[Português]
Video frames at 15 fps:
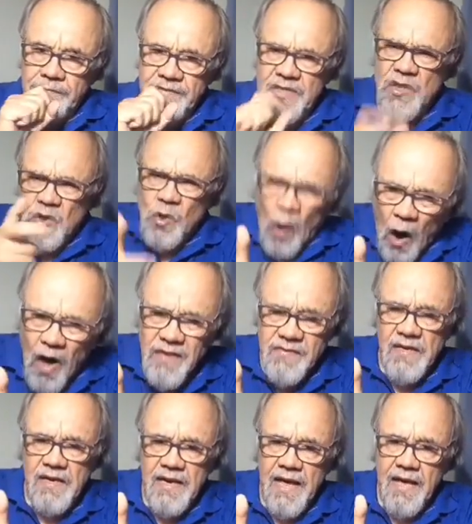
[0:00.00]

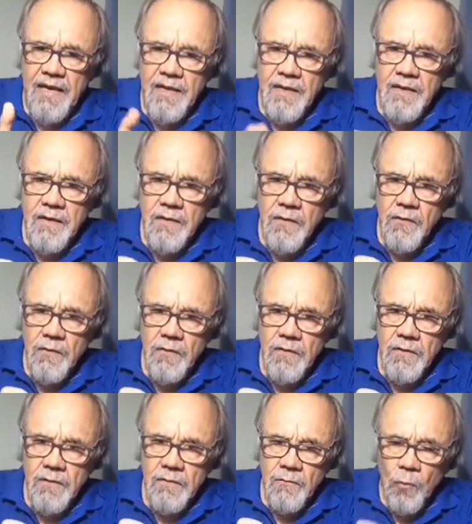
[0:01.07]
distorce a lei,
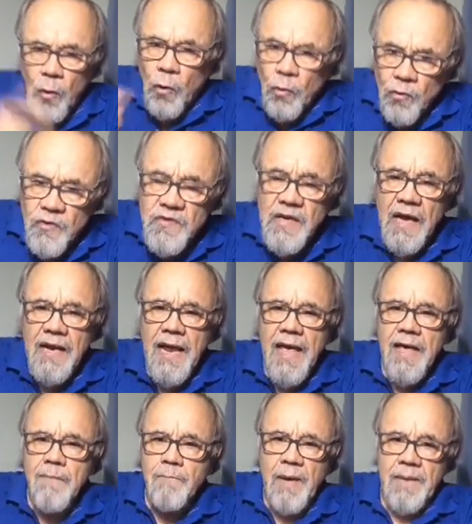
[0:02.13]
usa a
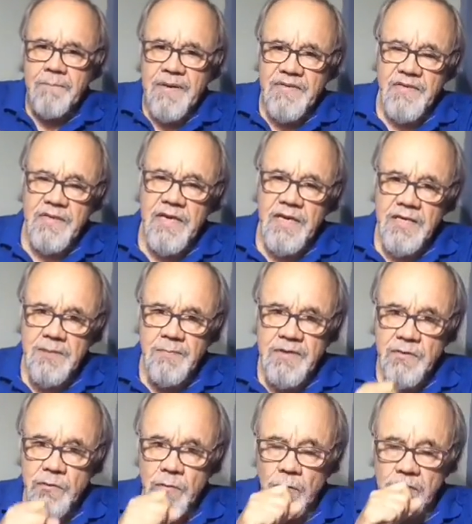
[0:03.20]
lei para perseguir as
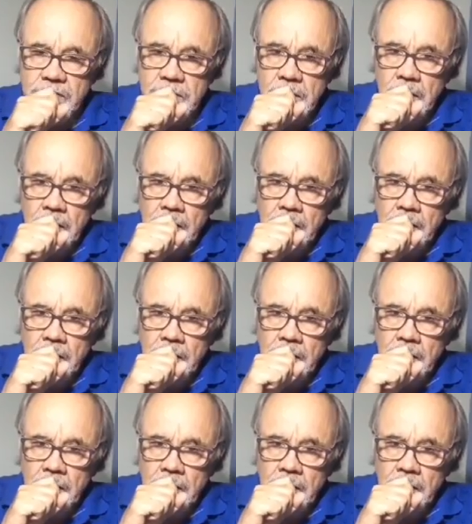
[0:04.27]
pessoas